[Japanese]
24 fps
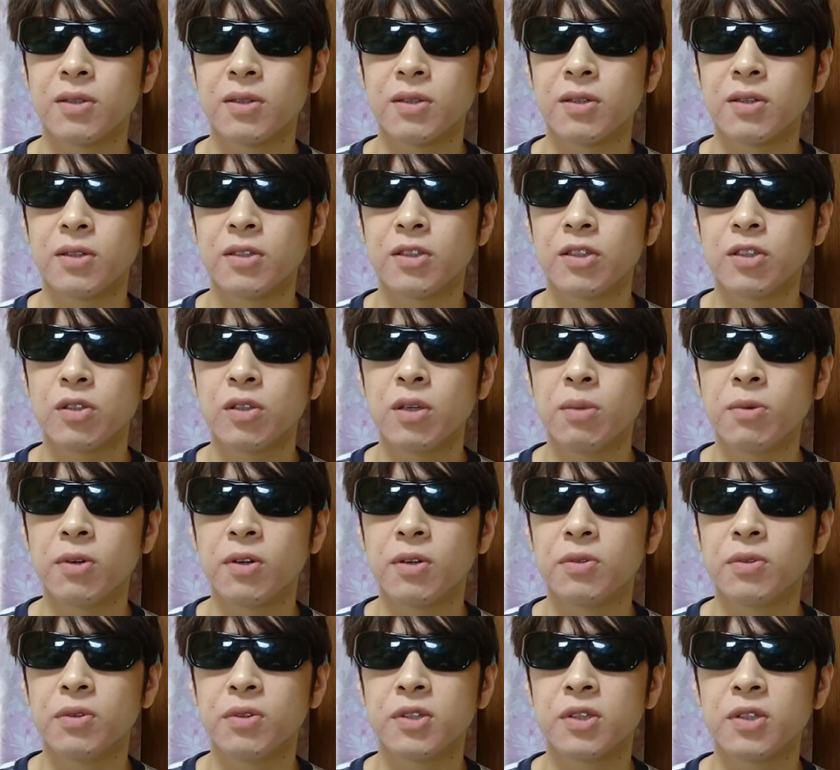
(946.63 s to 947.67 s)
ちっとも
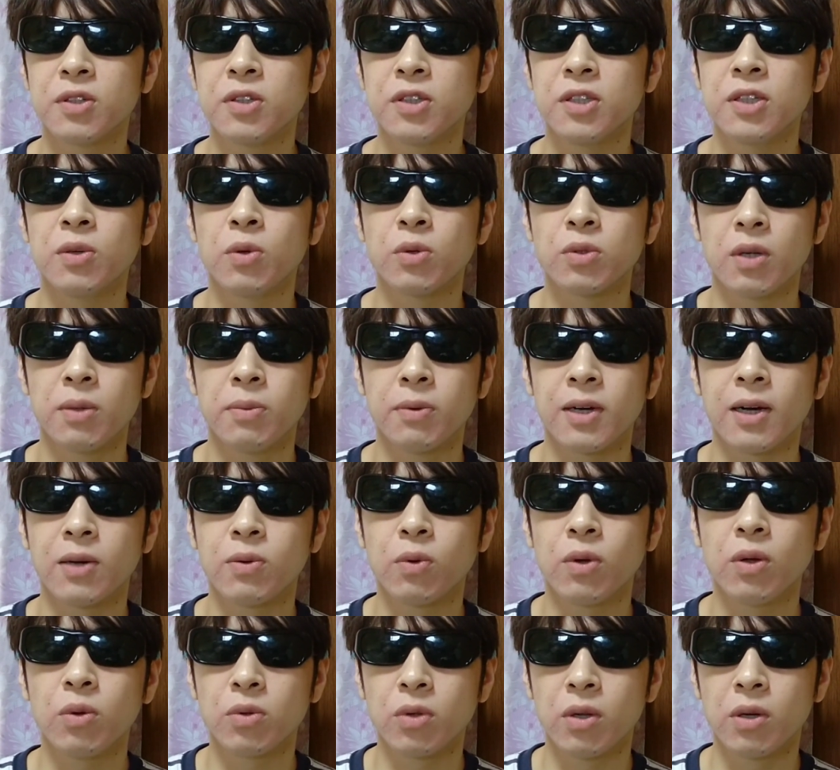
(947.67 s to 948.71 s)
美しいことでもかっこいい
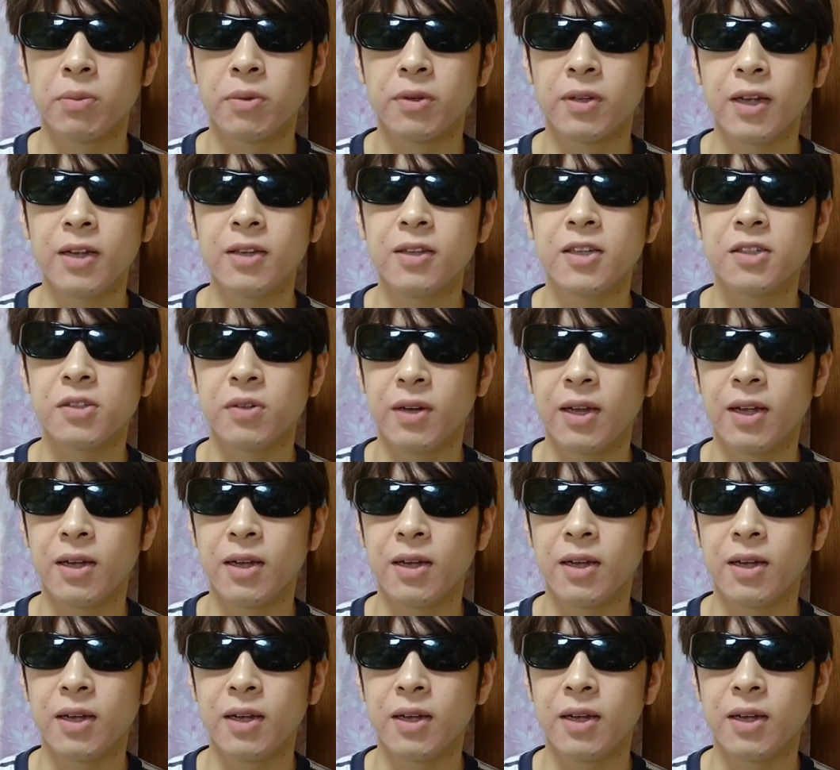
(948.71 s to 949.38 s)
ことでもないんですよね。